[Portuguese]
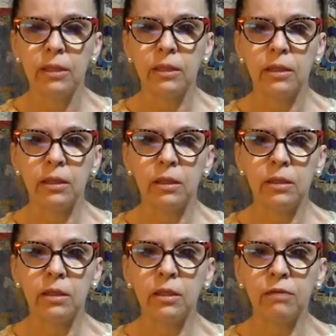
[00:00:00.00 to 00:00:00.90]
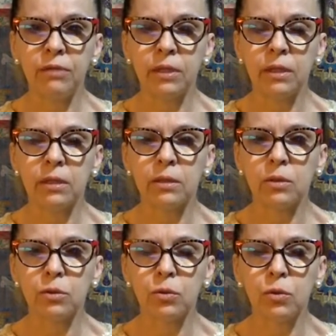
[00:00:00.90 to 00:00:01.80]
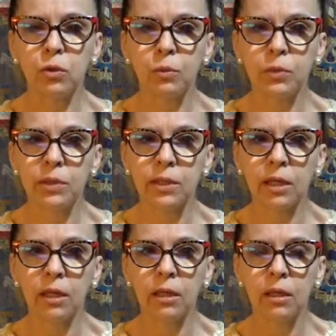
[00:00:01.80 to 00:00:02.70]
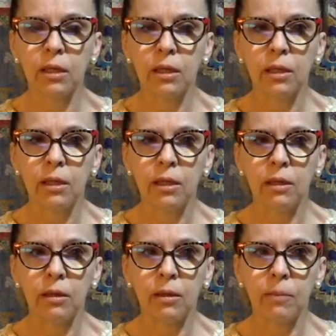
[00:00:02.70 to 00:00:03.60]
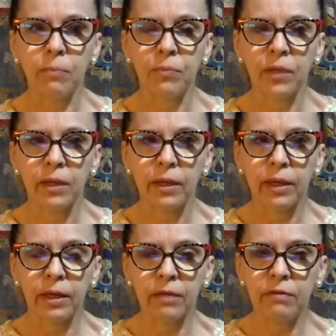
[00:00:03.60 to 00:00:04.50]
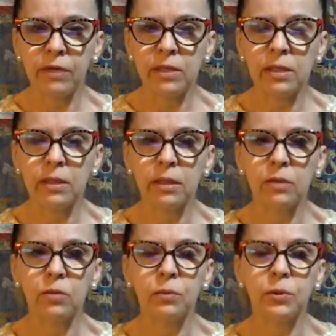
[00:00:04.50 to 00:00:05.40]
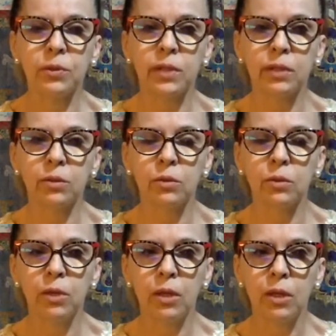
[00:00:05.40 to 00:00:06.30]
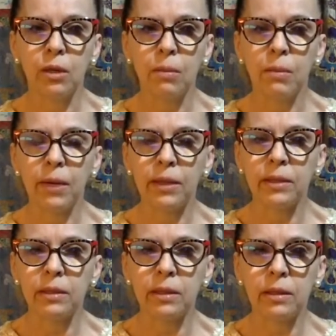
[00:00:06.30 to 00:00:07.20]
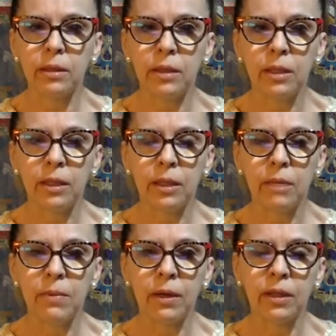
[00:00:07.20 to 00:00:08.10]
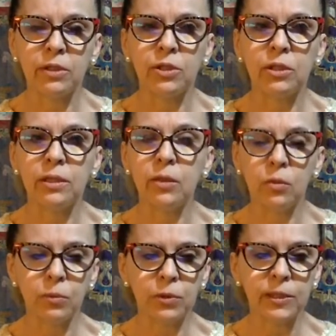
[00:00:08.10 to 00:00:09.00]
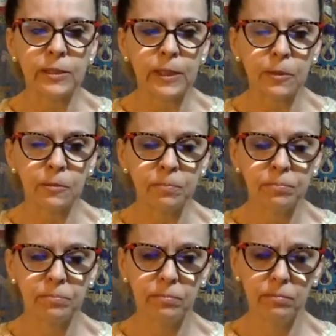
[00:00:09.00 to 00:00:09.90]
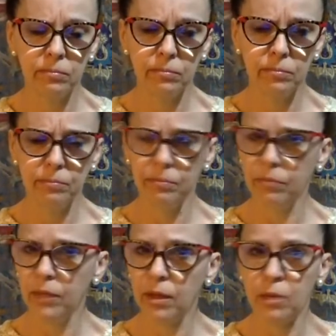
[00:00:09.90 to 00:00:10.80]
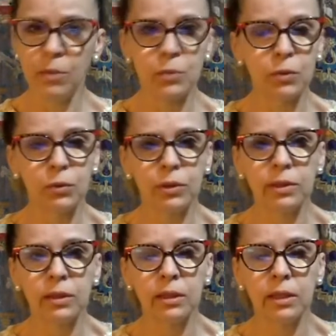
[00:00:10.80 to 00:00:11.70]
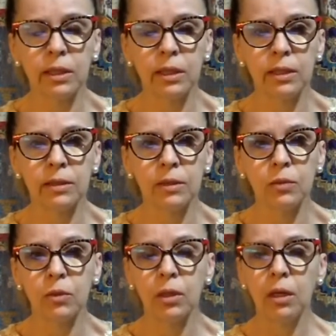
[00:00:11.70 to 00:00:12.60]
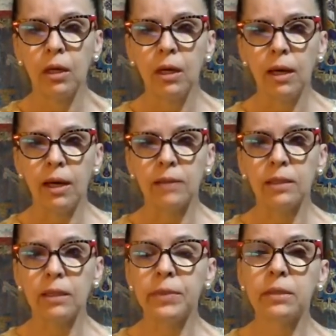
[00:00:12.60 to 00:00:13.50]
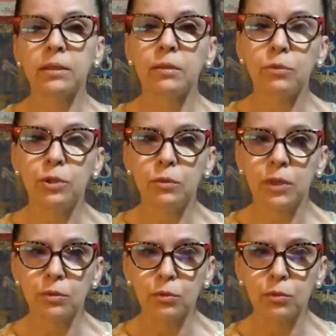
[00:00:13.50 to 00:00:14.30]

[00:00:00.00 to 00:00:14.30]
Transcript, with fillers: que significa que esse nosso corpo está um, ah, cada vez entrando num processo mais e, e mais de decomposição. A mesma coisa em relação à celebração de um ano